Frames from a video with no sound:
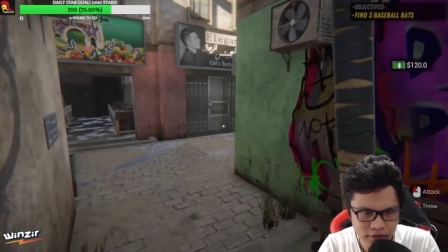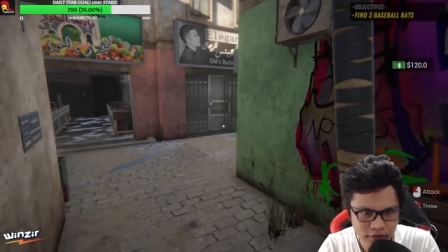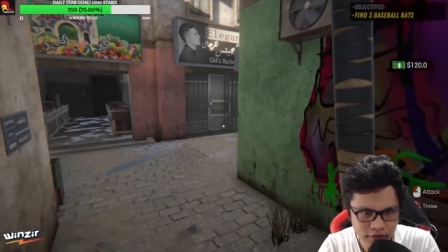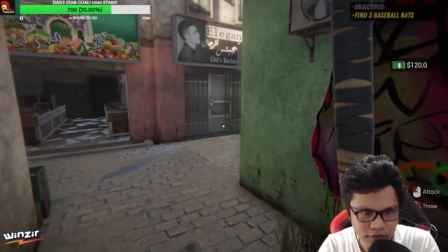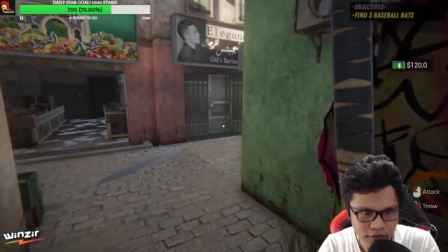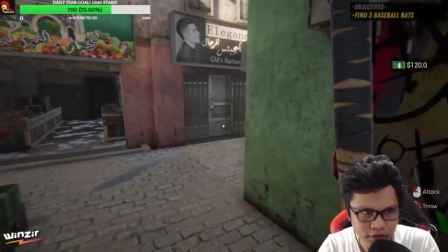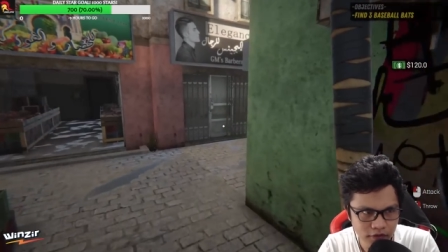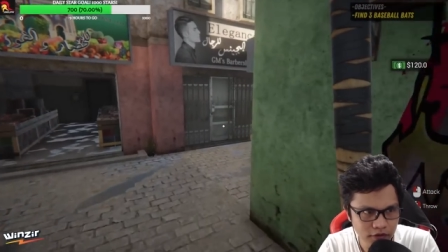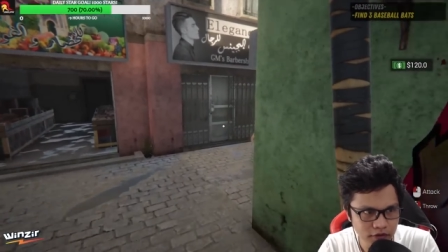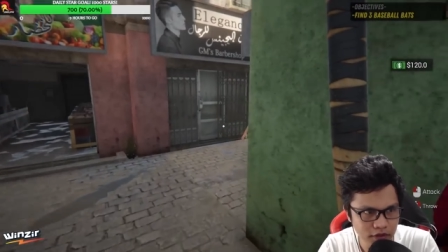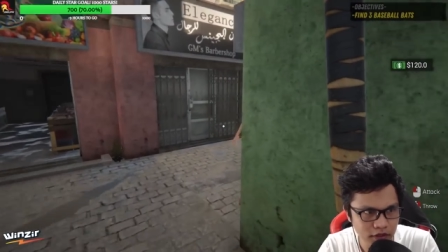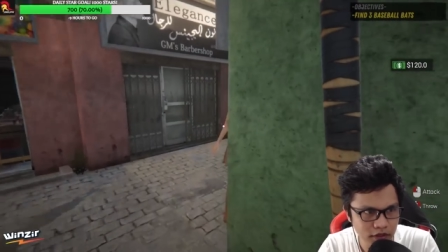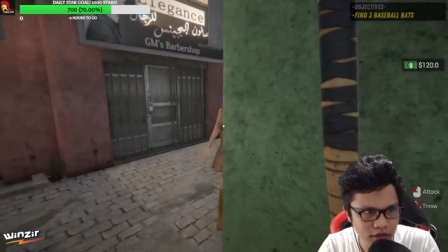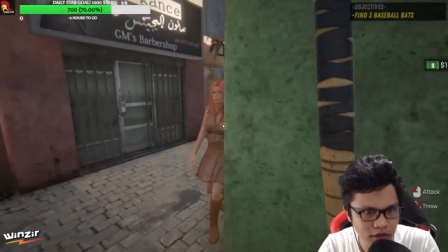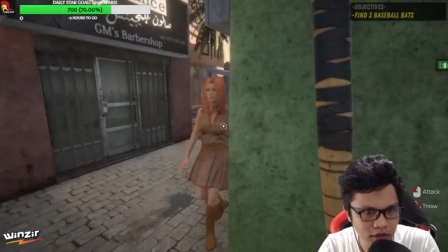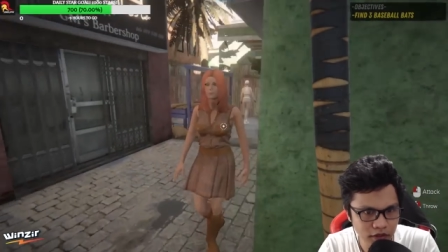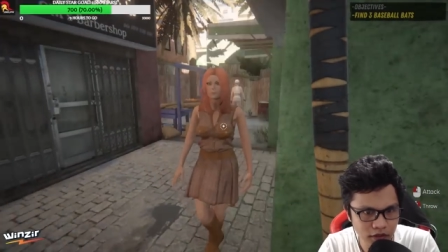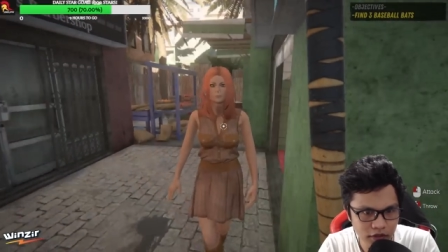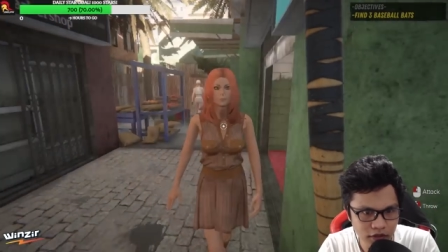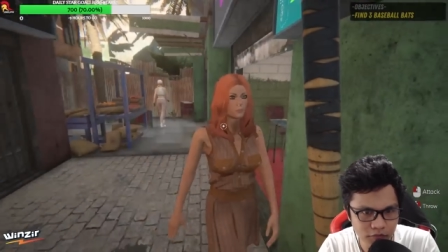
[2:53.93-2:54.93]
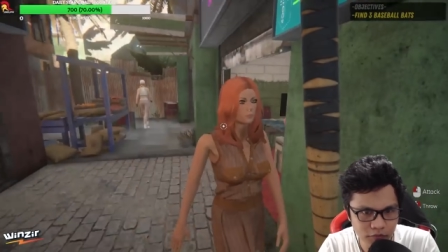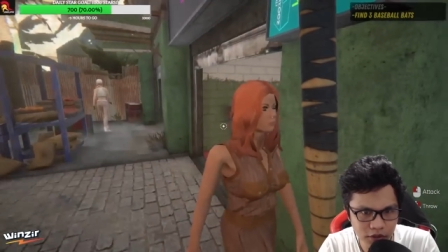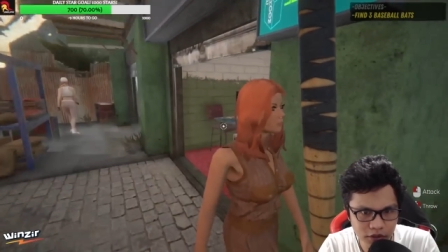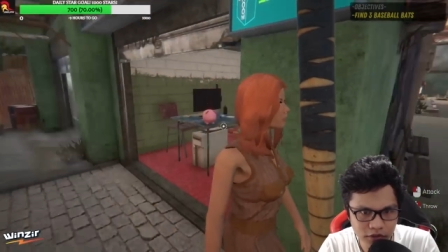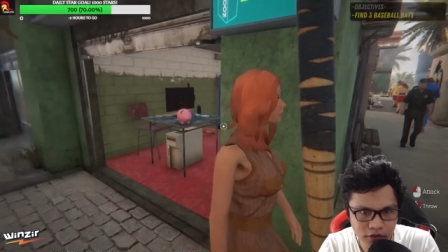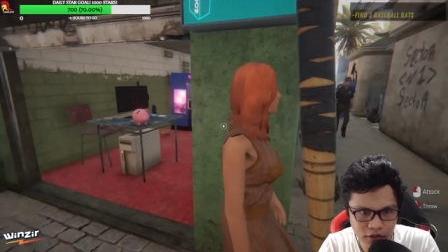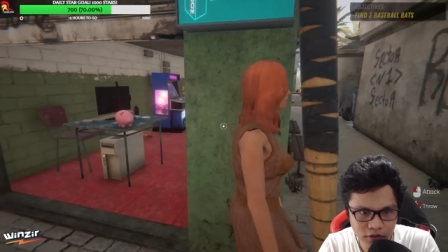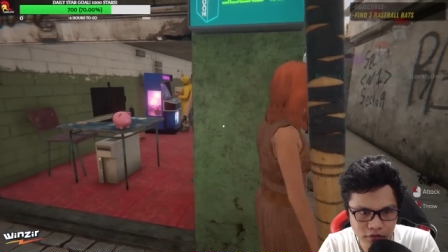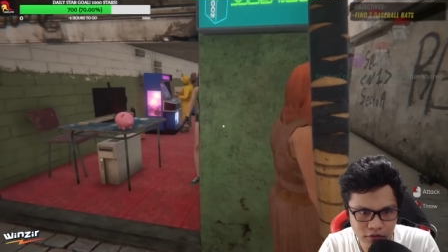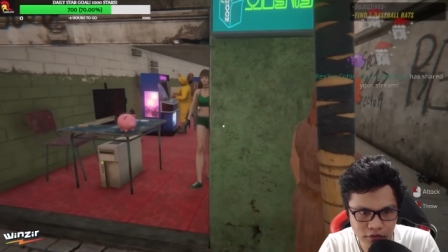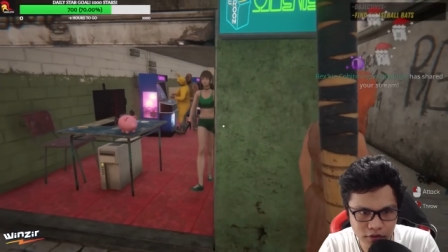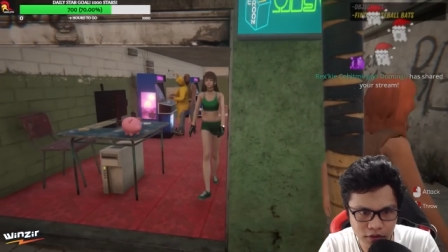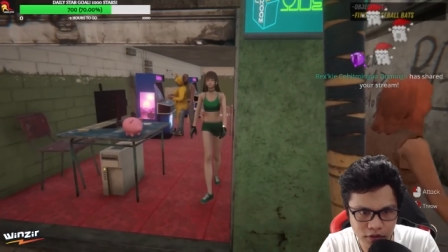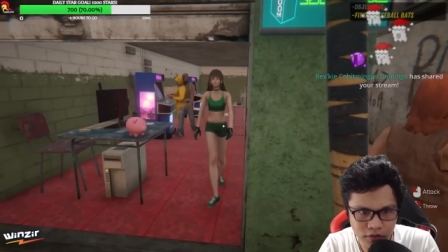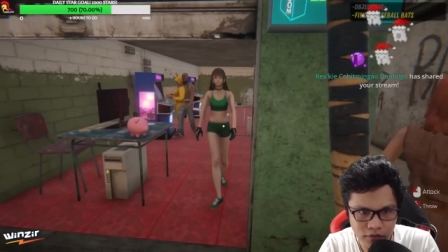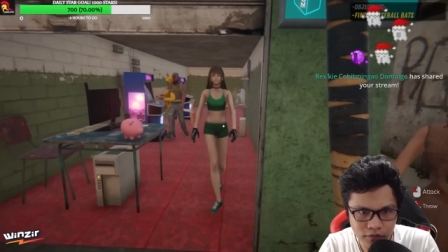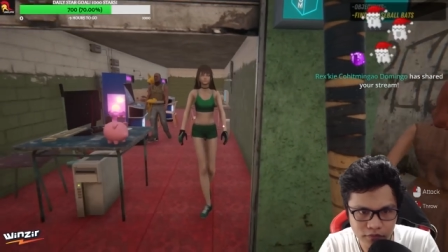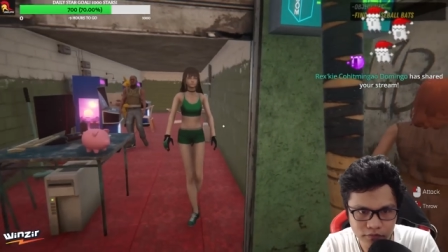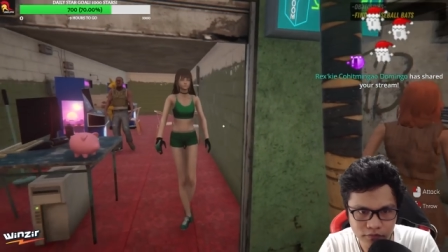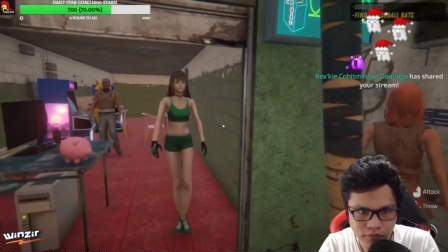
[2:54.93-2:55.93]
Nagajaging lang yung mga tao
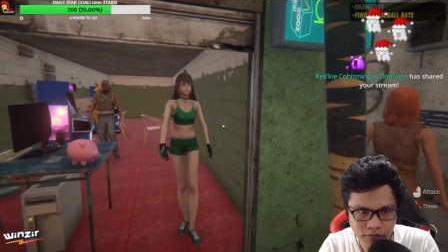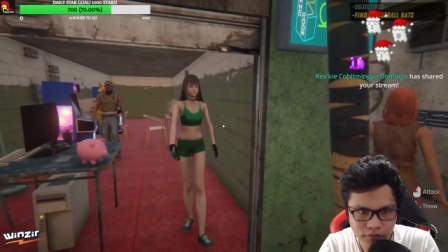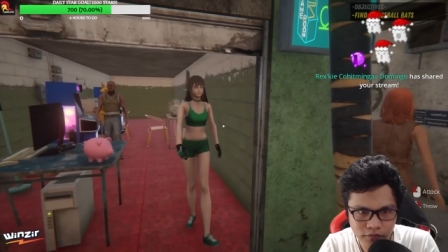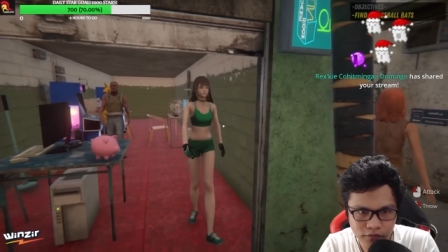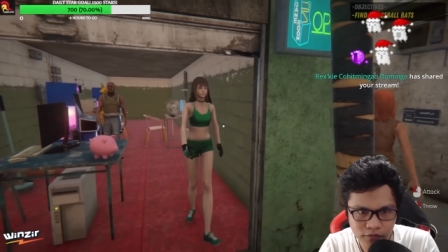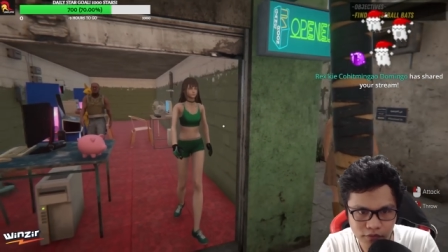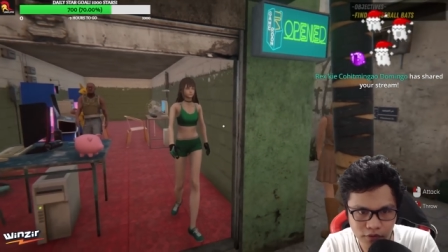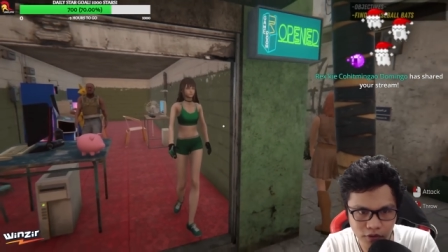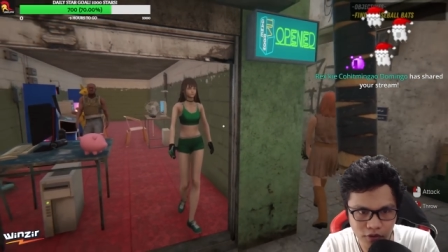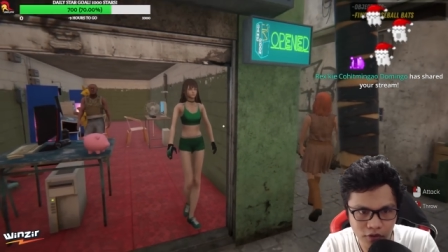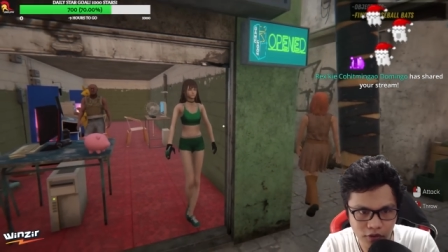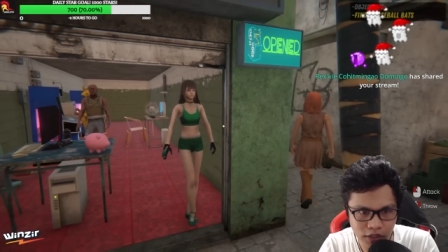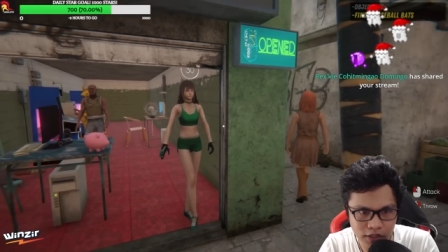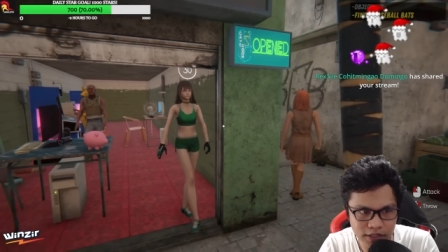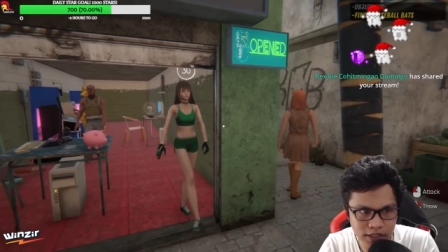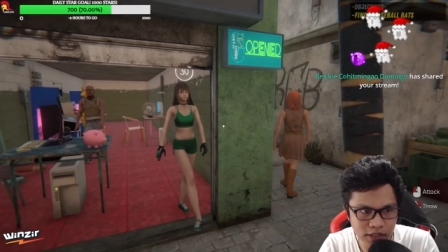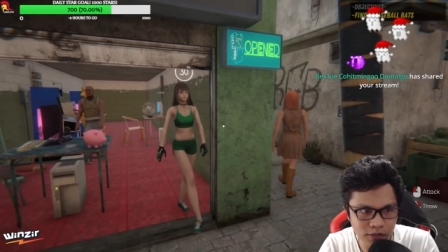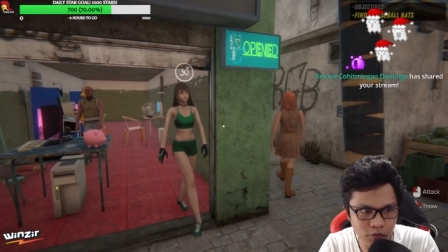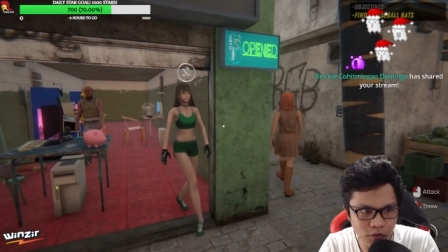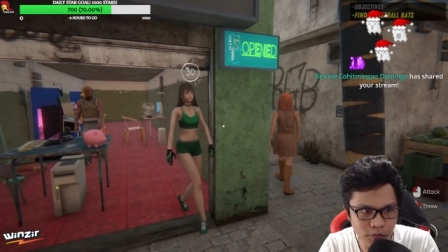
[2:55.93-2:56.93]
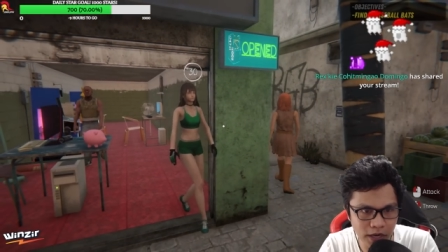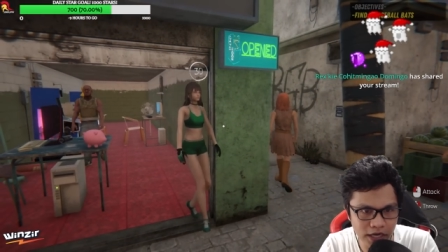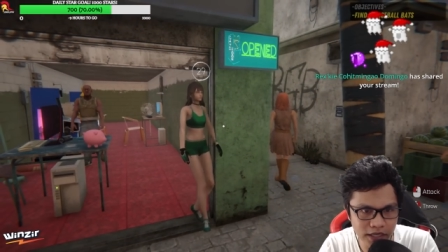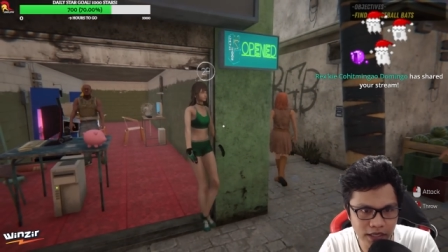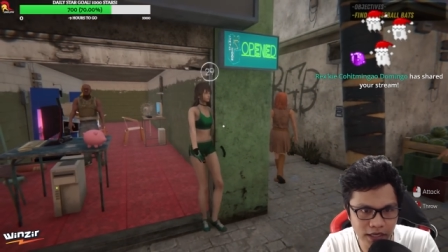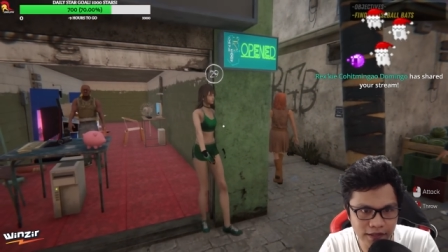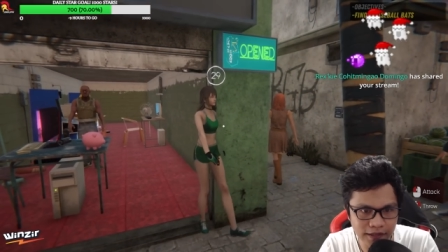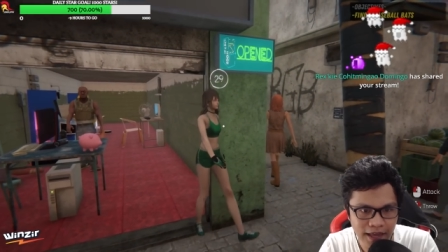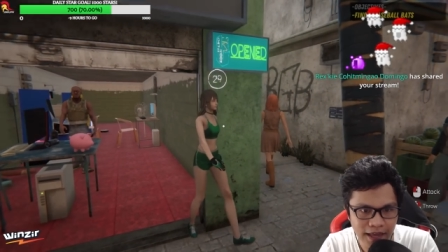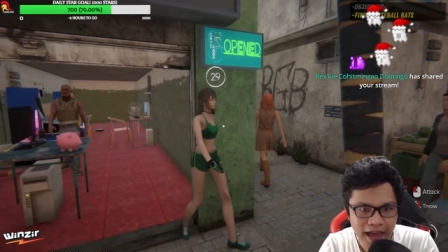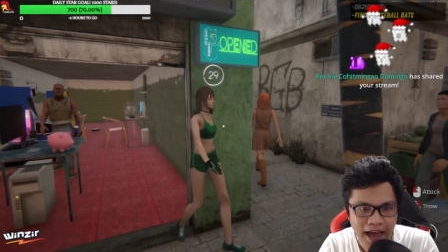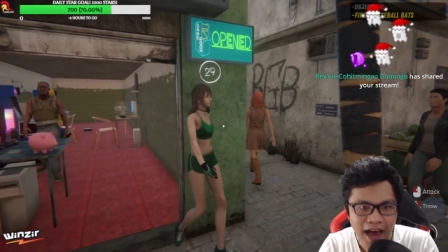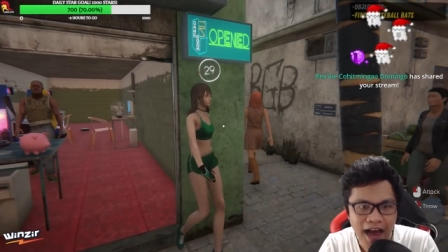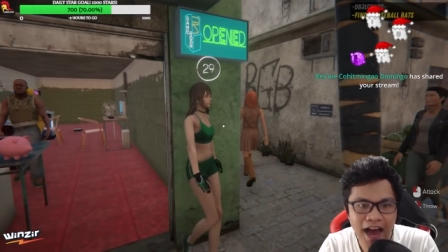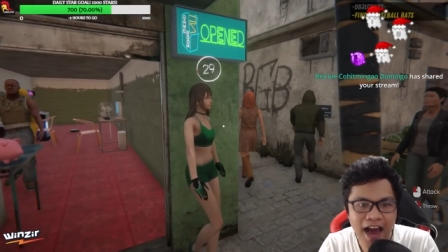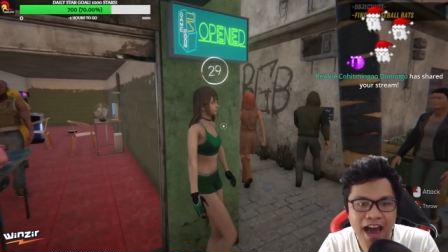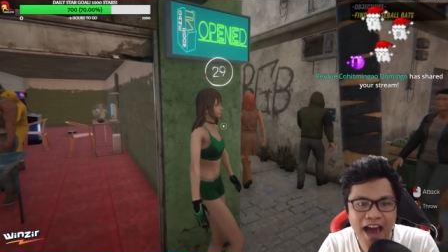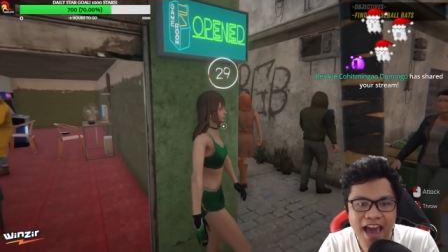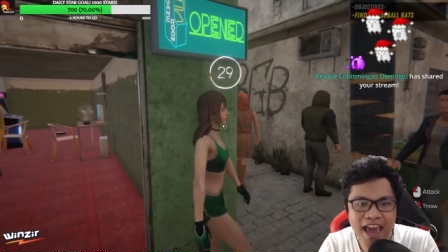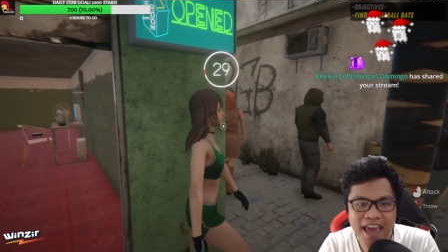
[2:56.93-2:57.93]
diri. Oh, kasi di mo bayad.
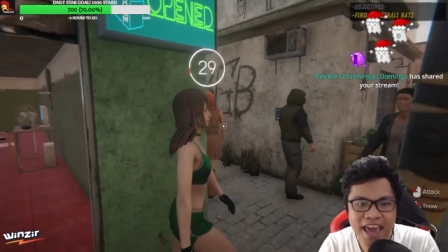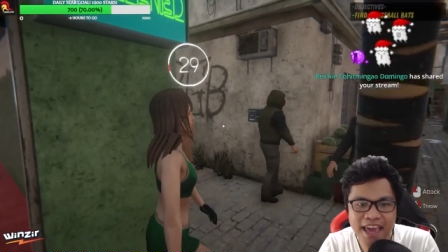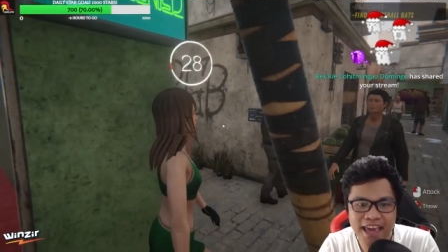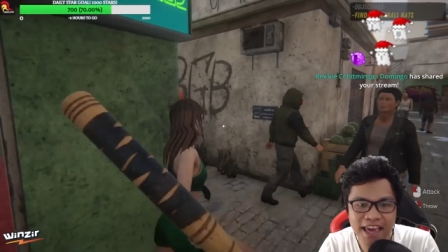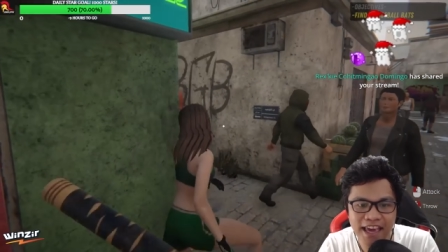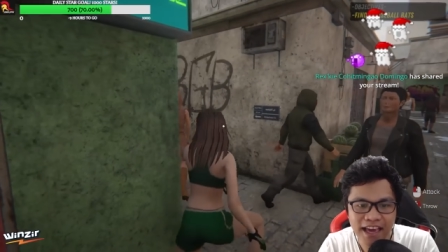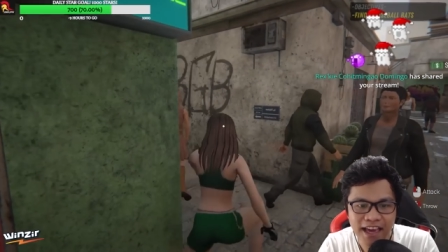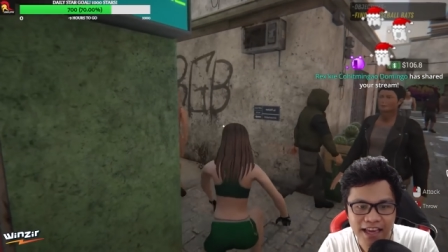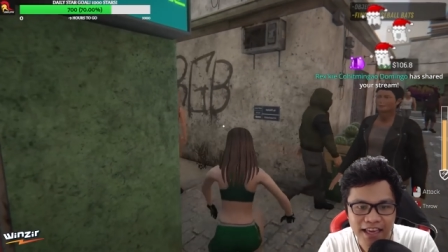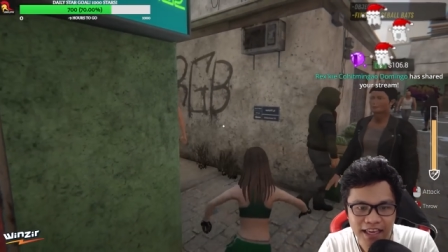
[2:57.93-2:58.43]
Ay!